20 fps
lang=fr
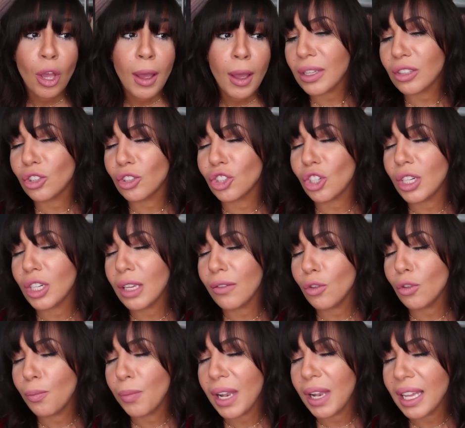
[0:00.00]
parce que j'en ai
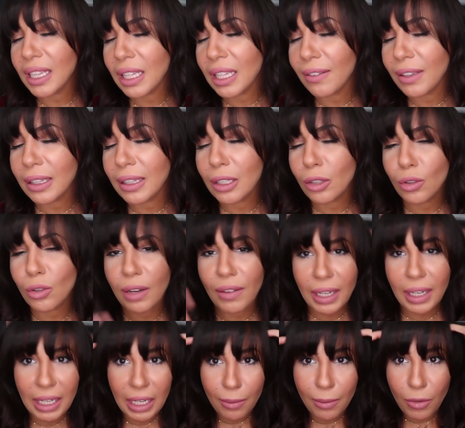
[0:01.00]
vu plein des vidéos
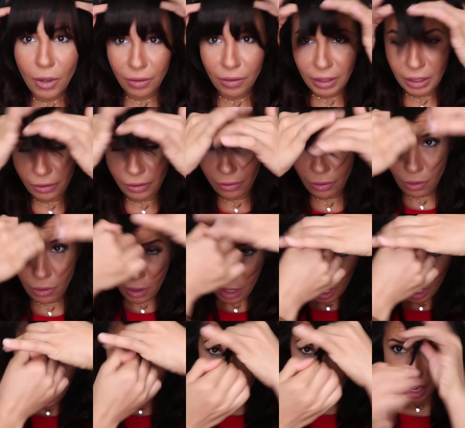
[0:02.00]
avec les meufs qui te font
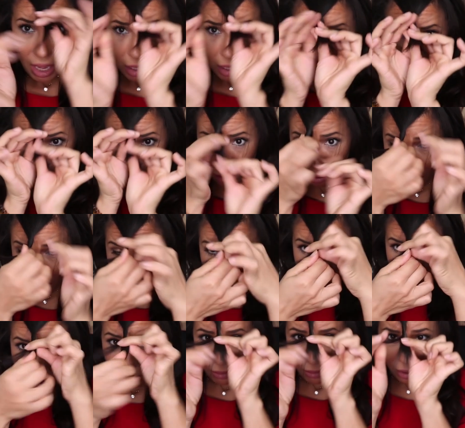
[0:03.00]
ah tu
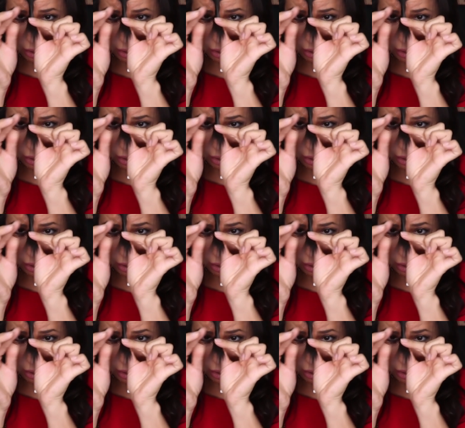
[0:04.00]
tournes comme